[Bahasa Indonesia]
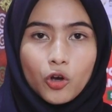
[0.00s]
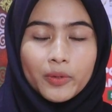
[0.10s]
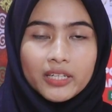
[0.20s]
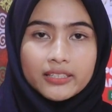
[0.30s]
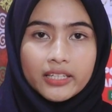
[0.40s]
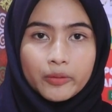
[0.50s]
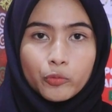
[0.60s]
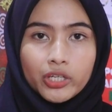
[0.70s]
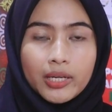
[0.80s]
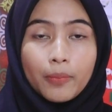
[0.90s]
opening
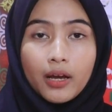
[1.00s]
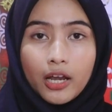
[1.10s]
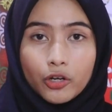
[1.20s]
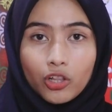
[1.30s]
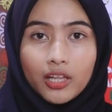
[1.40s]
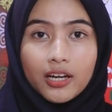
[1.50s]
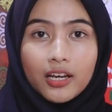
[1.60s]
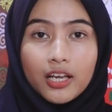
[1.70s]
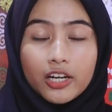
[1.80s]
ceremony Pekan Olahraga